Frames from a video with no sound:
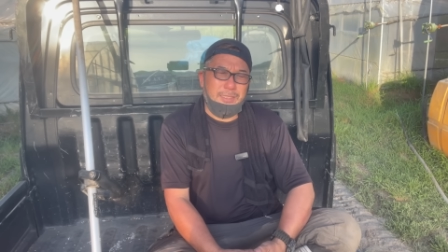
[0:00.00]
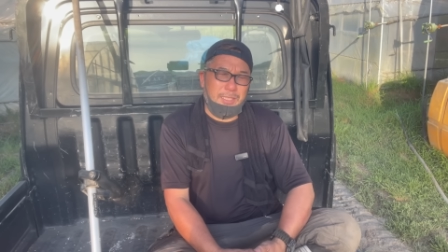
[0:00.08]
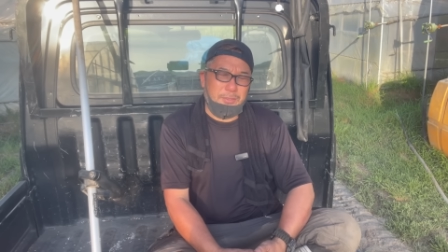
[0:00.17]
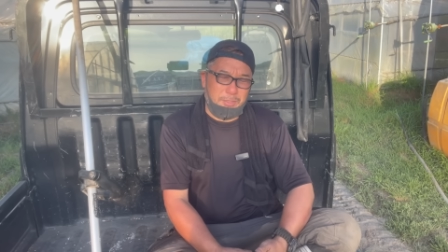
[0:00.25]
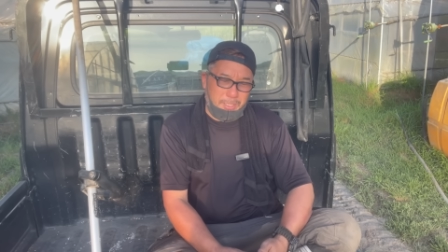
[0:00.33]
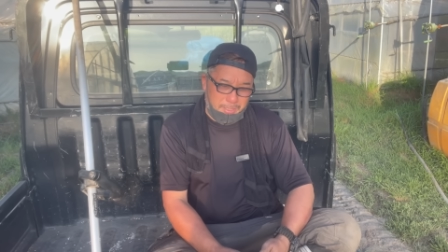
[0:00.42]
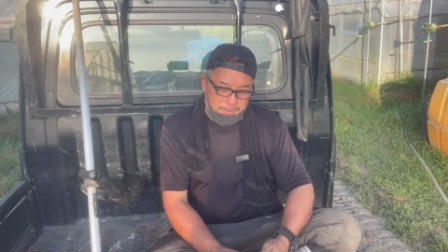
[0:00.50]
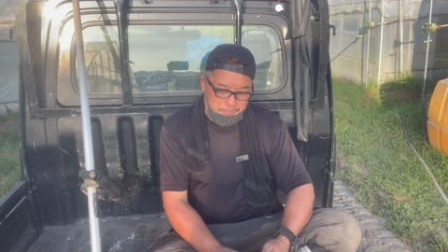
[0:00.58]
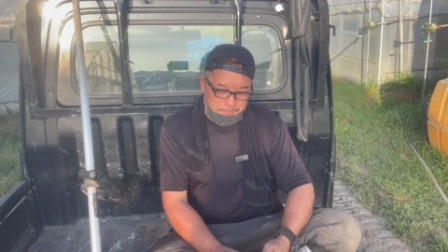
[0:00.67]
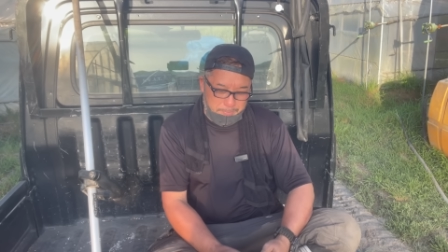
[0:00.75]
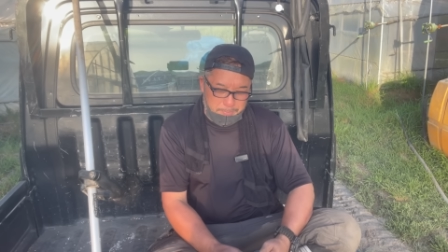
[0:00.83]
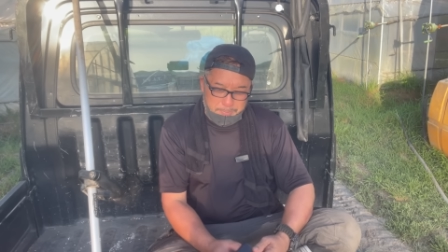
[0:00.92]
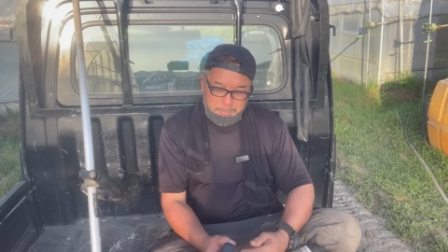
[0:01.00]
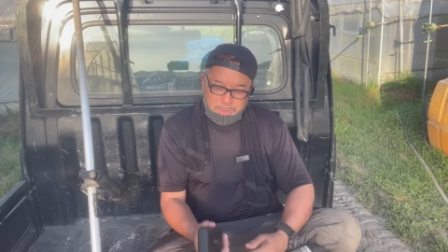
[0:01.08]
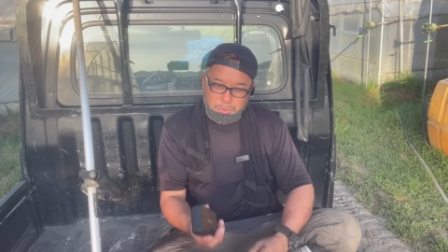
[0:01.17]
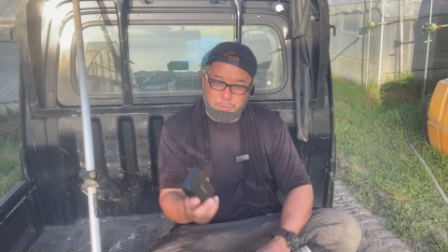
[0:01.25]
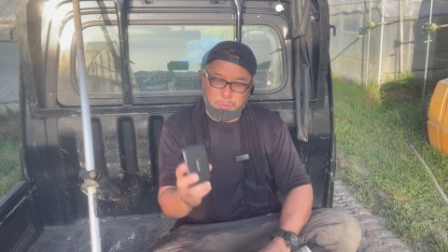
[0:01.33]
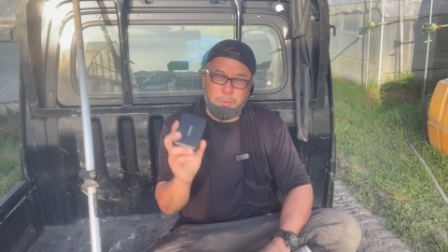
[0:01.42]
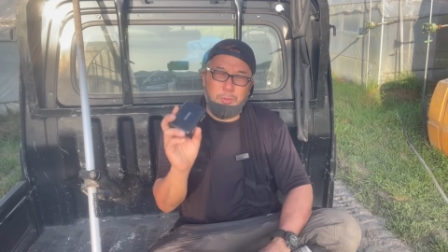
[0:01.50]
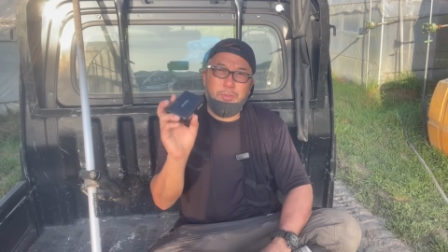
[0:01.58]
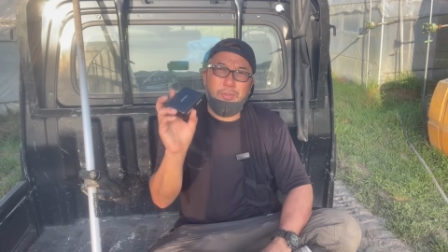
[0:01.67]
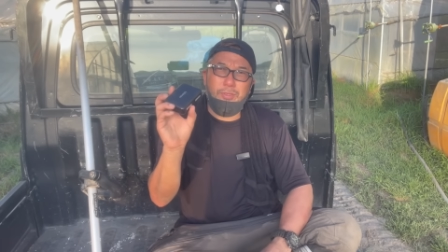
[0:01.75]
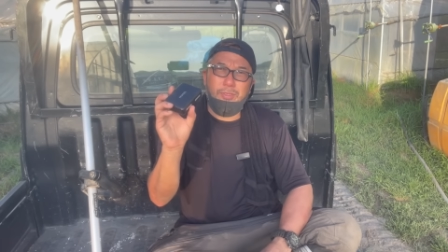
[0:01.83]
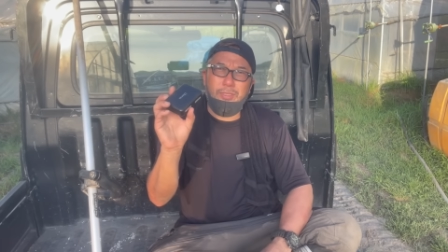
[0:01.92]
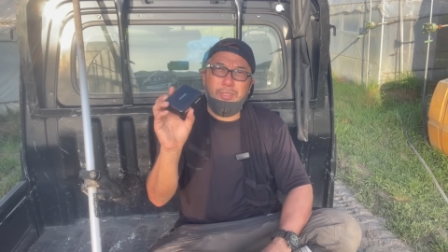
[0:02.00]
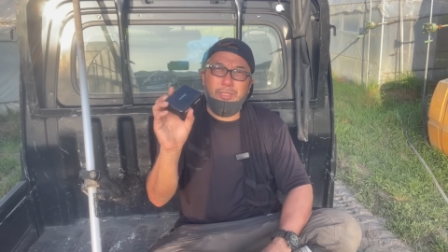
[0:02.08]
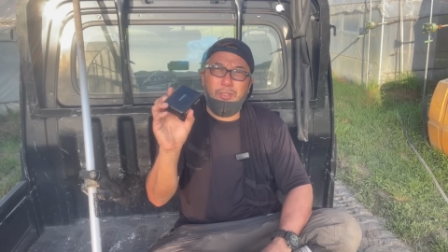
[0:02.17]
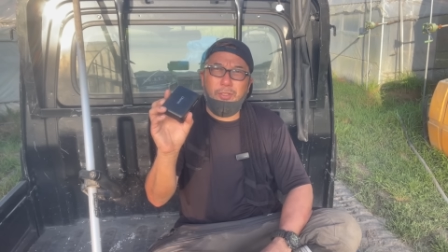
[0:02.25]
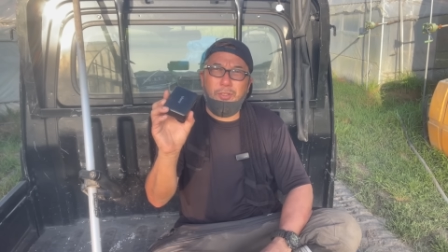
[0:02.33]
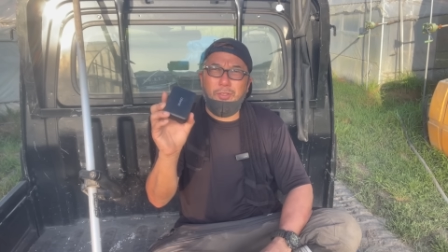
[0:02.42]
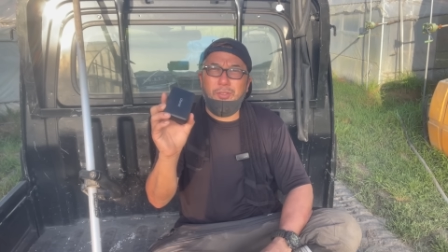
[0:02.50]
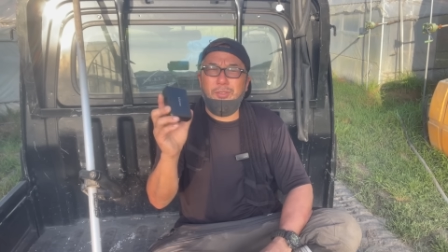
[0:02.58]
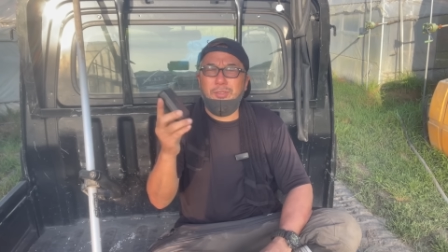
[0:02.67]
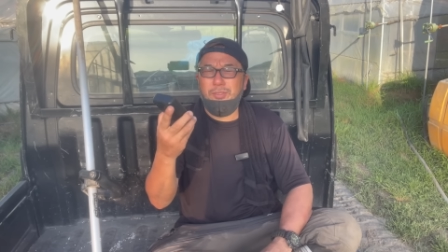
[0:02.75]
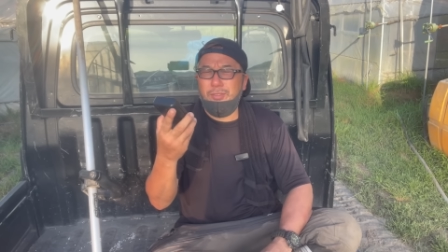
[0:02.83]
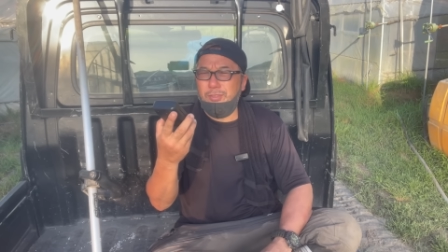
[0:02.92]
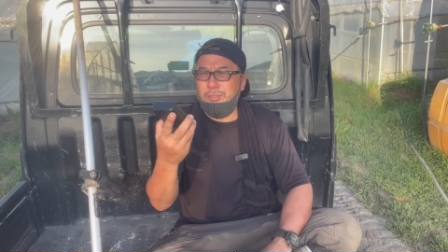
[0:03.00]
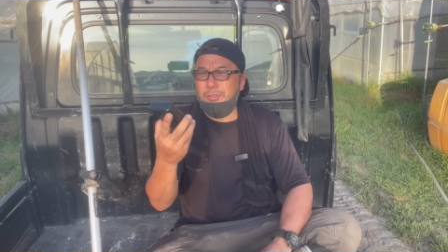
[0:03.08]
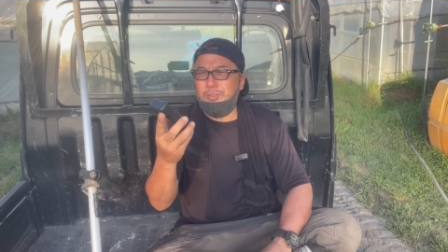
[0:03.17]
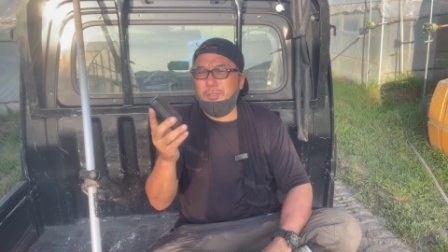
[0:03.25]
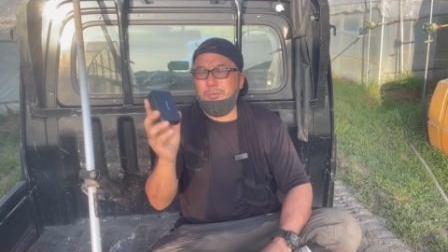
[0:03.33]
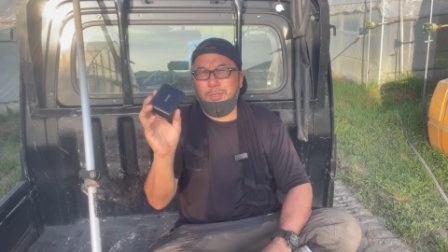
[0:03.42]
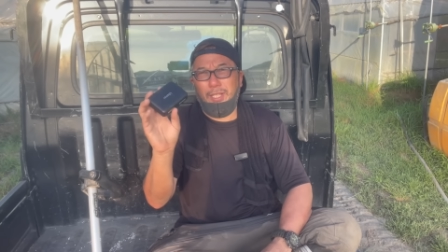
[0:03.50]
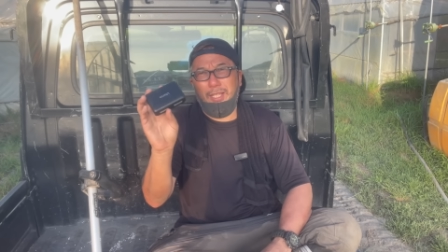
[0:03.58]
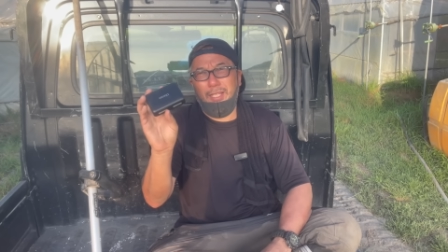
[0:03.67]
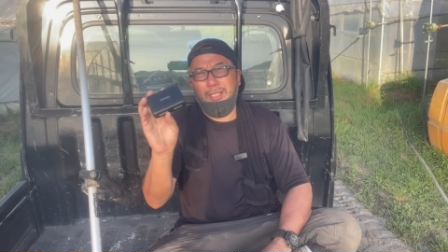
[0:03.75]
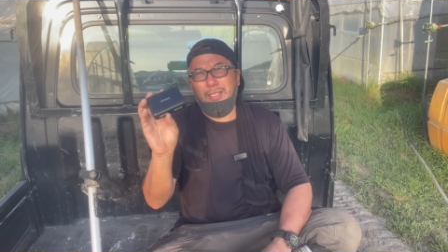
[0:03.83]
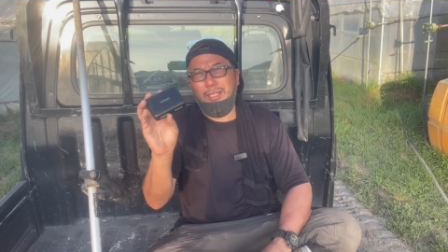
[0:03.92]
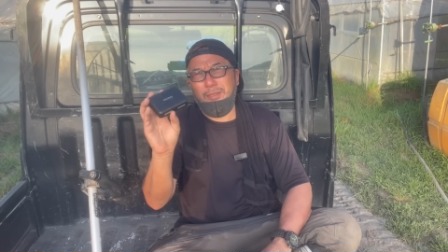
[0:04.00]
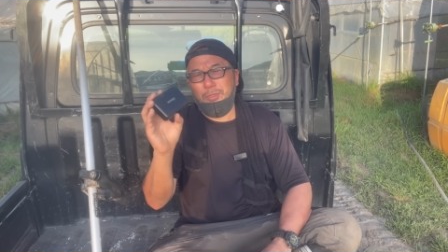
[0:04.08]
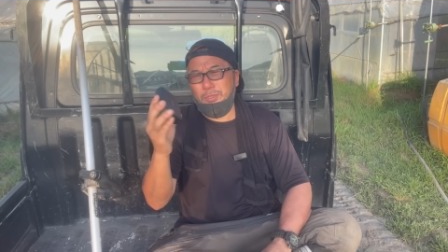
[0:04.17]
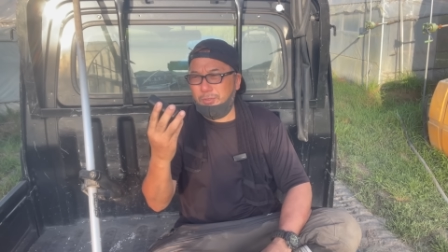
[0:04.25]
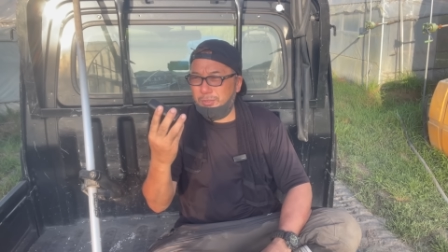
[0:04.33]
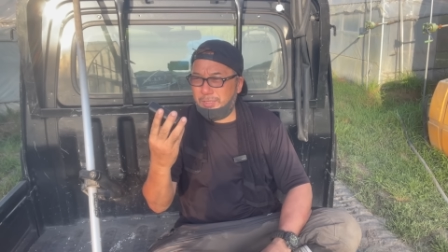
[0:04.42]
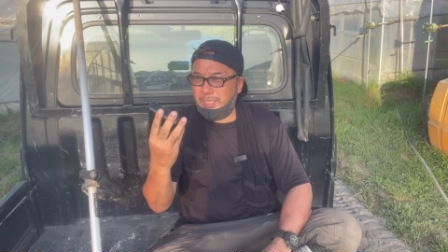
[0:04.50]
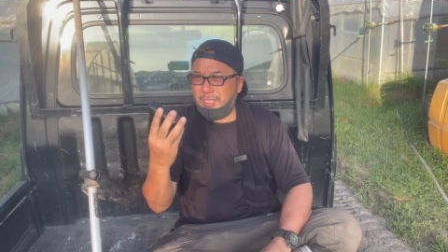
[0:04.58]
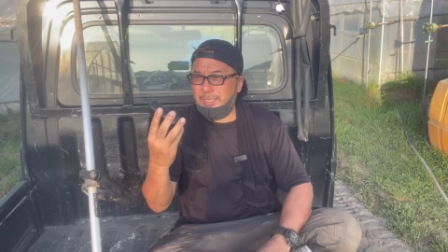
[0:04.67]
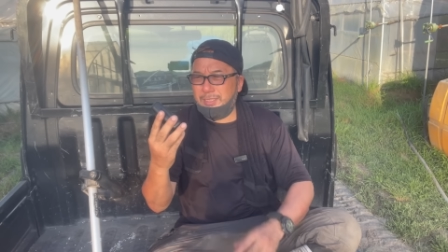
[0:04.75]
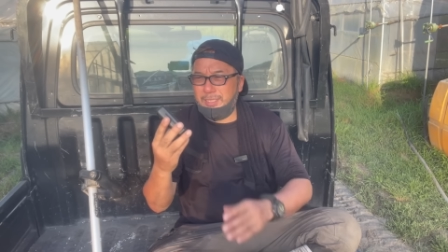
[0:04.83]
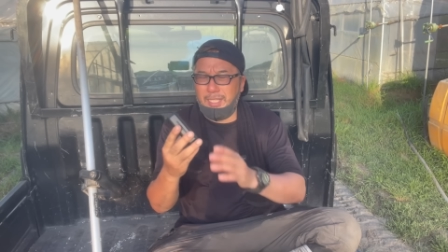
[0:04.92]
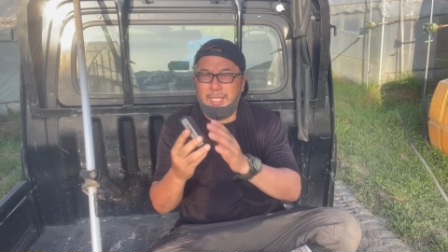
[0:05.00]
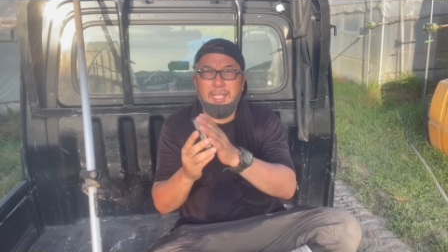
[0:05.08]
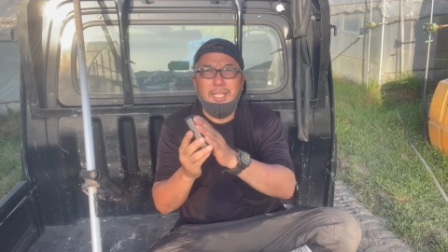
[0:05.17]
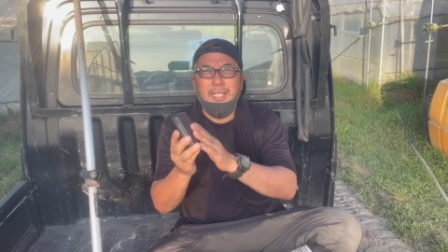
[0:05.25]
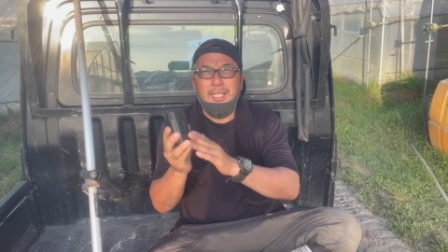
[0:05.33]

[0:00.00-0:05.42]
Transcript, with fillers: なので、まあ、ちょっといろいろ YouTube でレビューを探して、